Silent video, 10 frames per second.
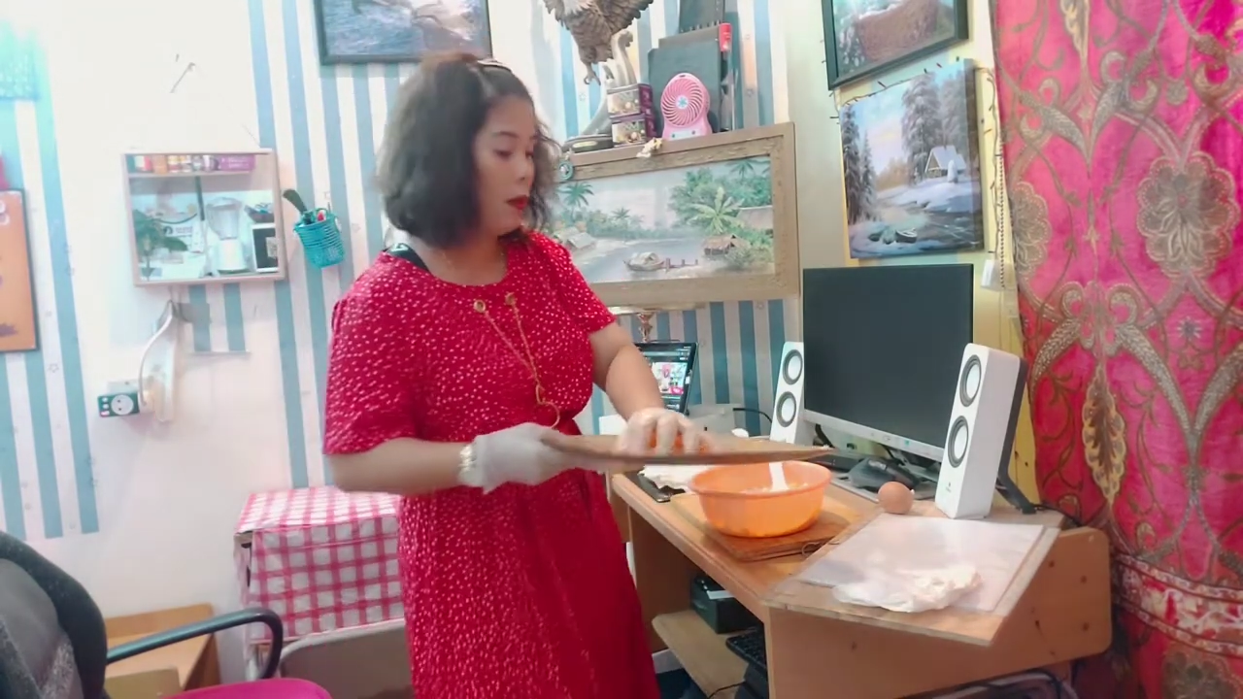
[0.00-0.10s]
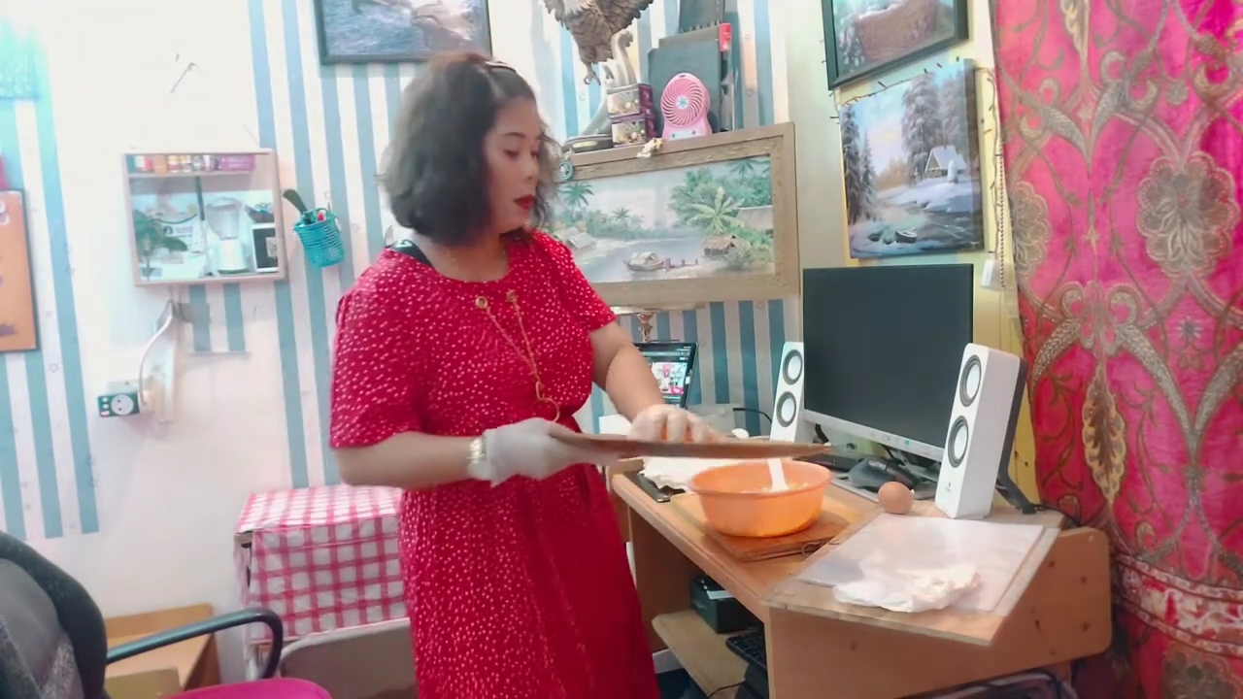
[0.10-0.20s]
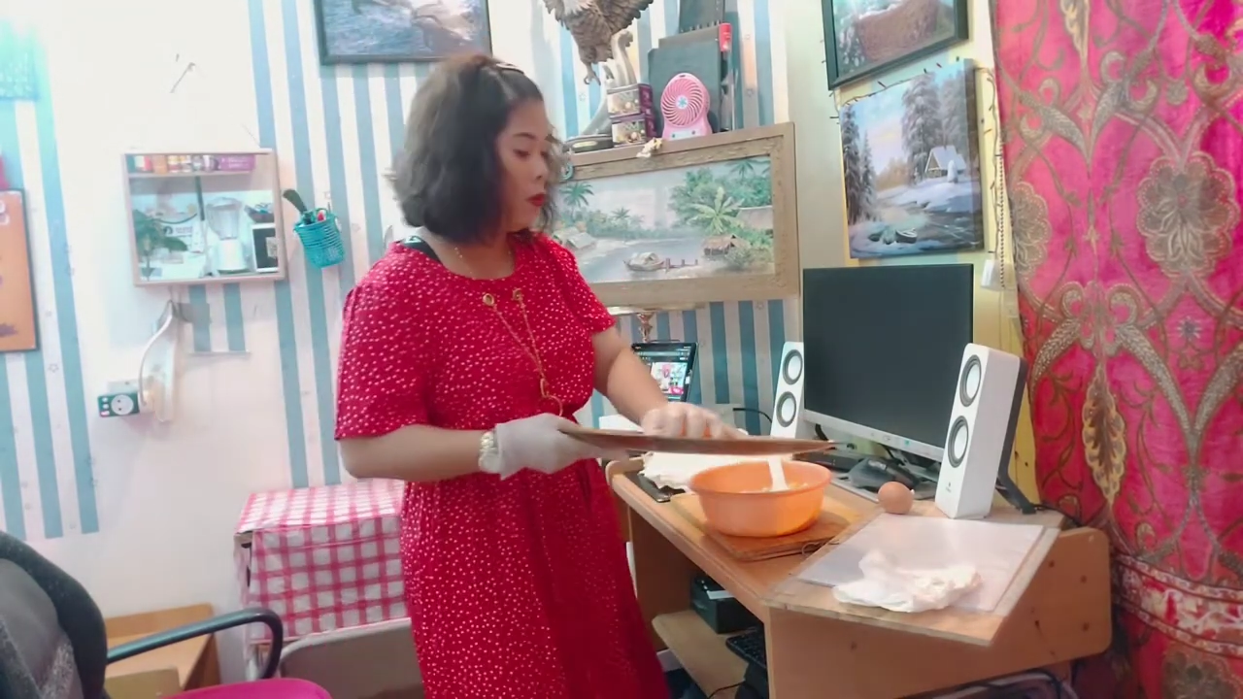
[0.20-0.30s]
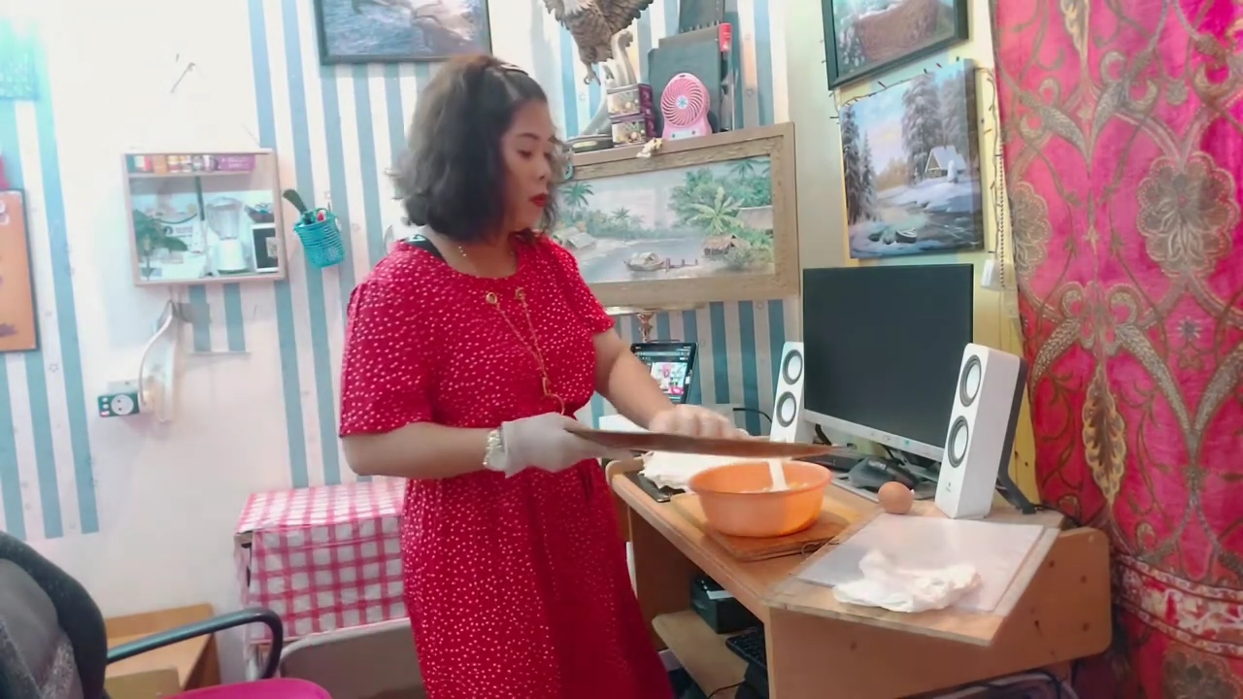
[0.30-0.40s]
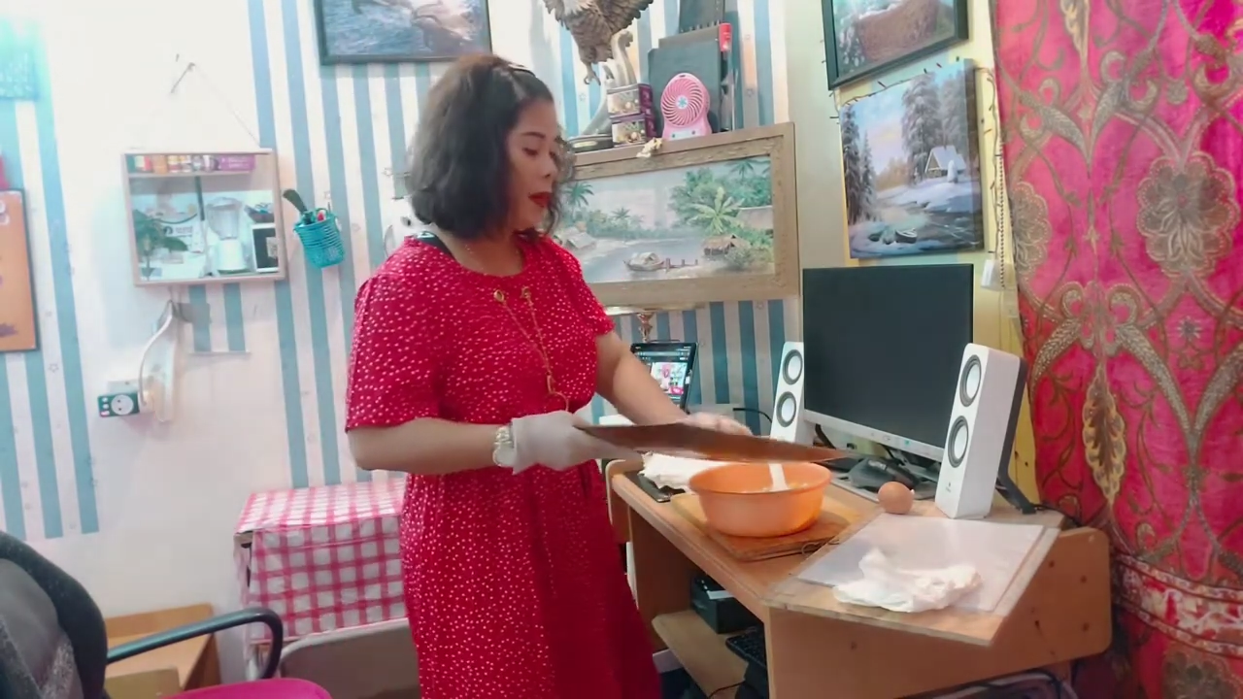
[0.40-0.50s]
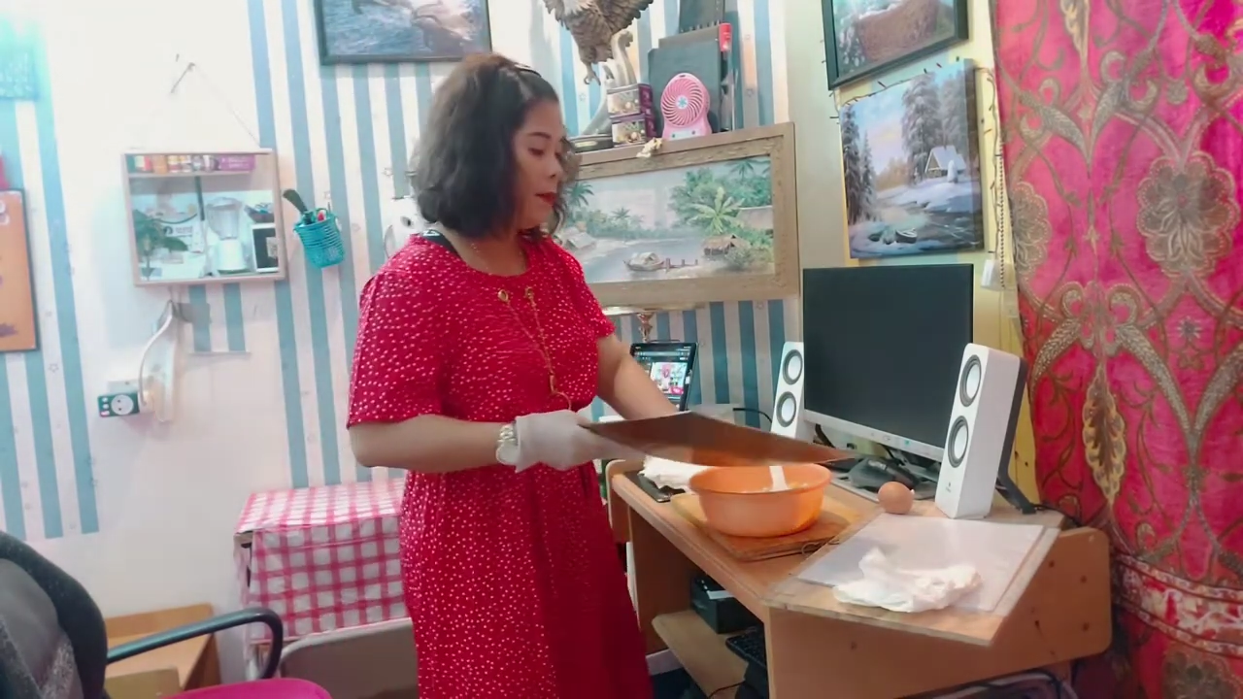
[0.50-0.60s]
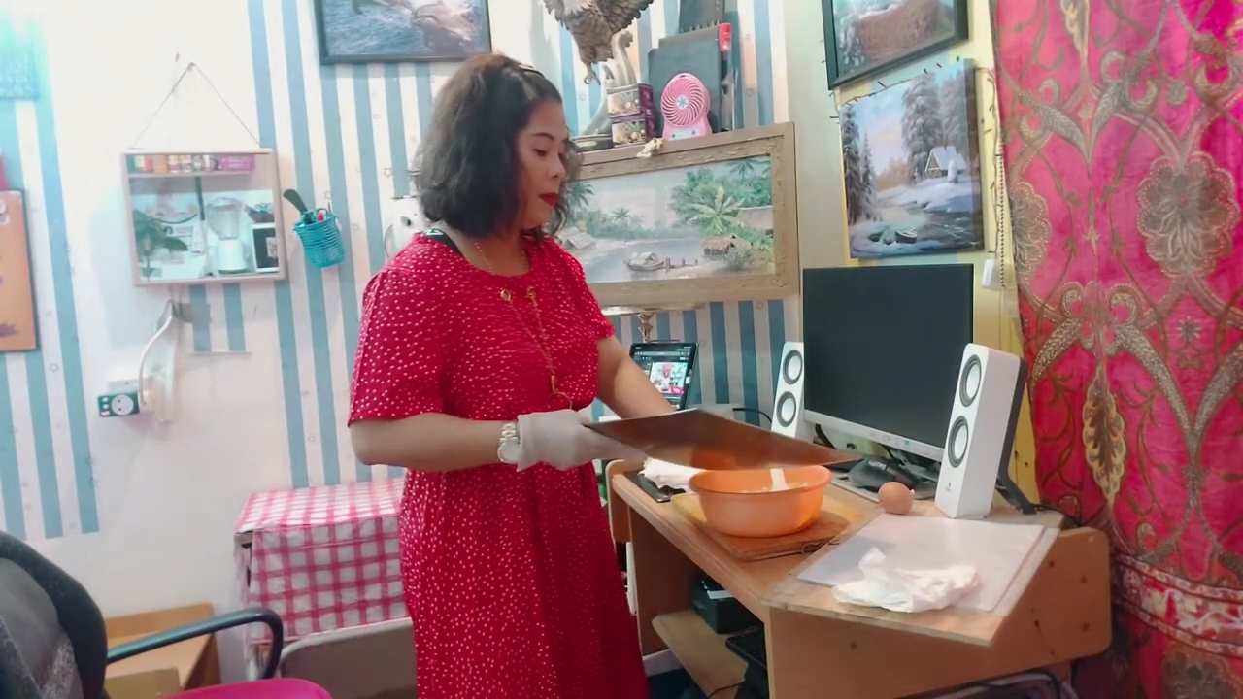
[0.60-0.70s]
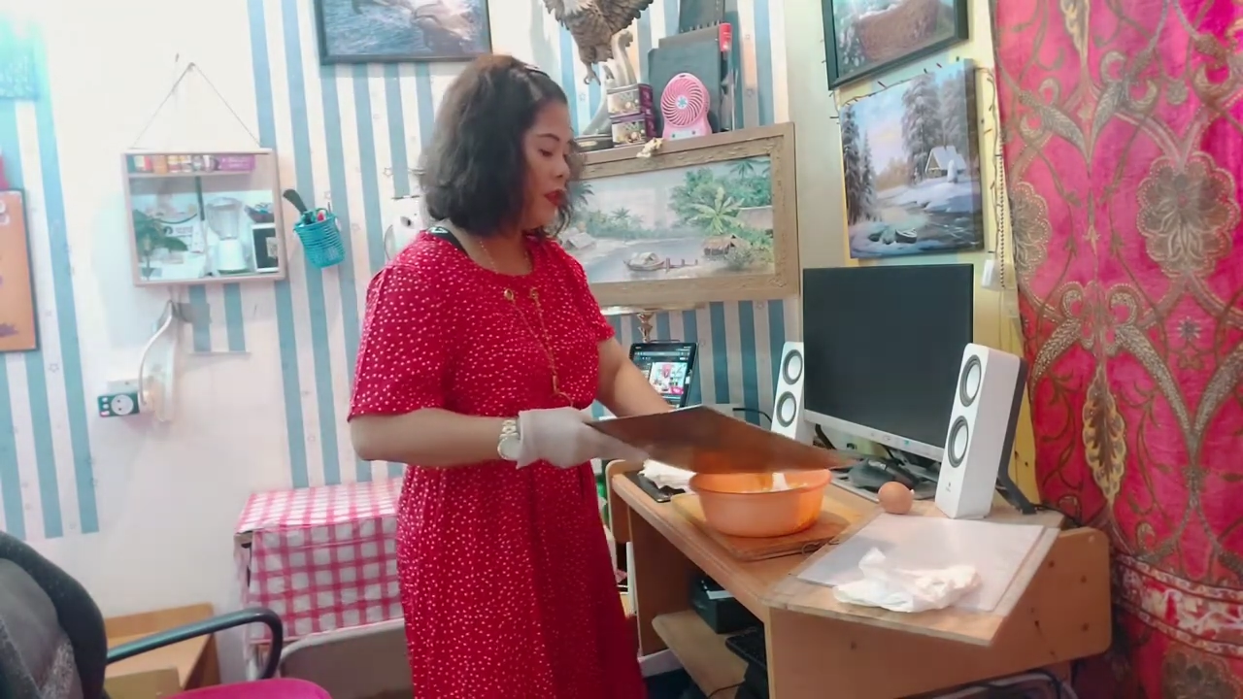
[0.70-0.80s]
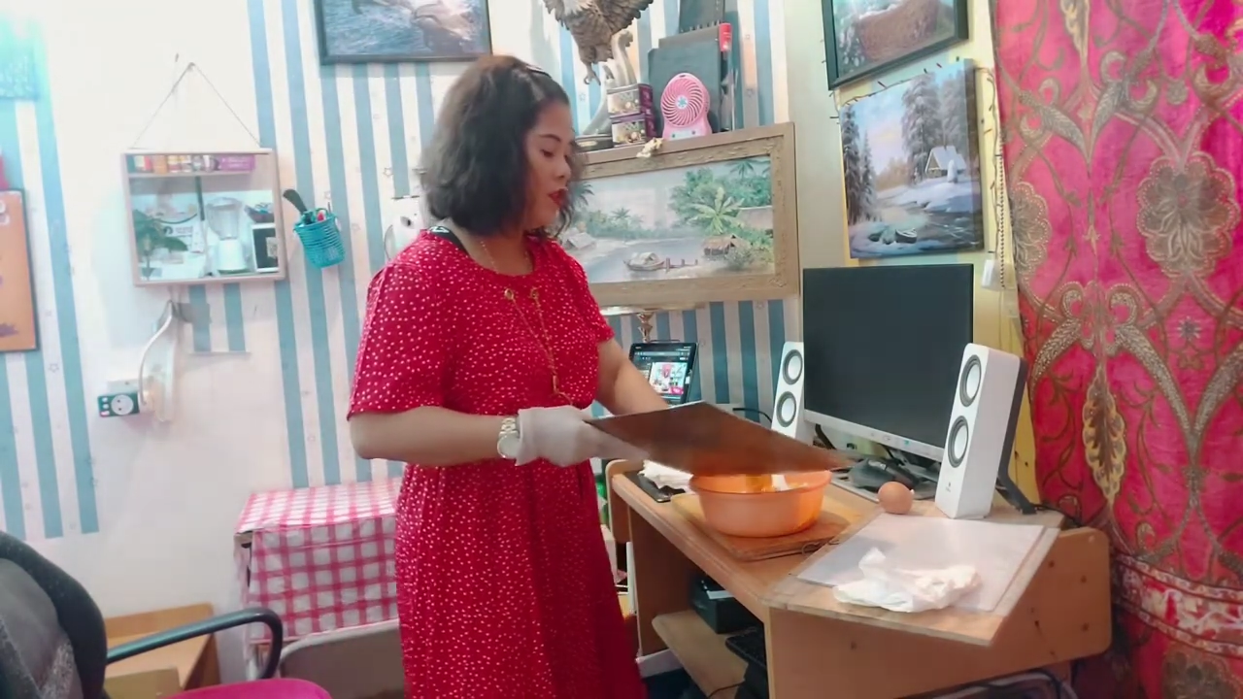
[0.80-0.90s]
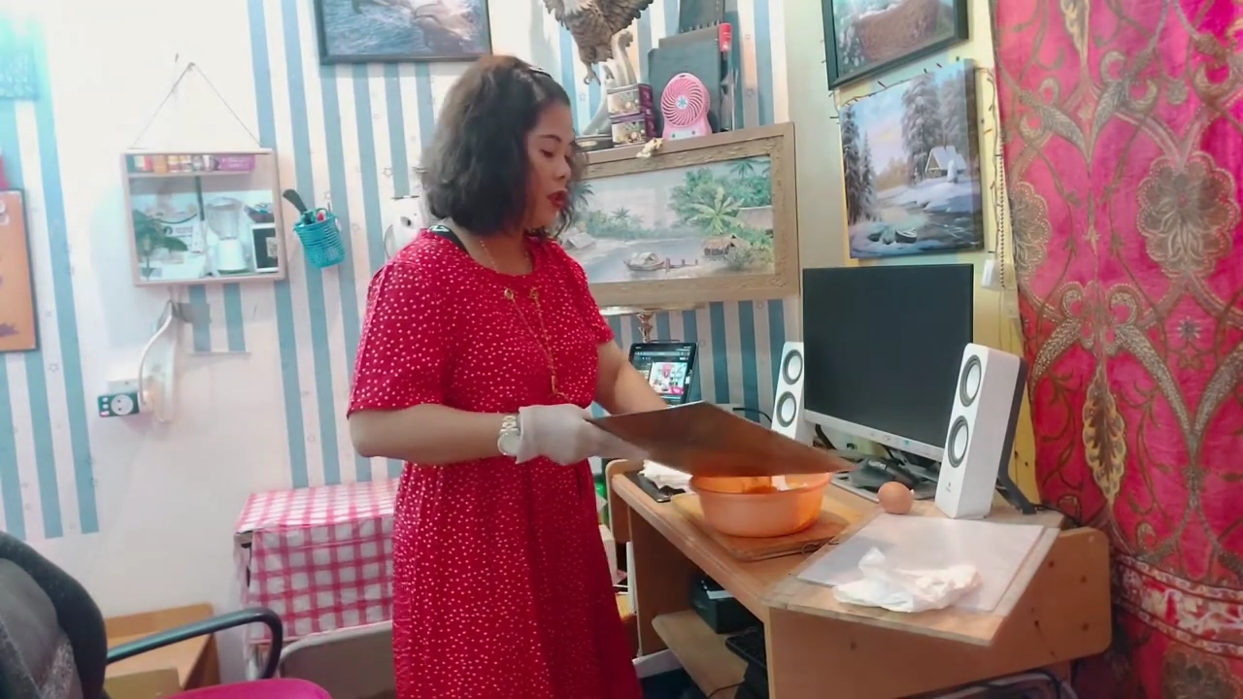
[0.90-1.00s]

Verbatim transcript: magulay pa rin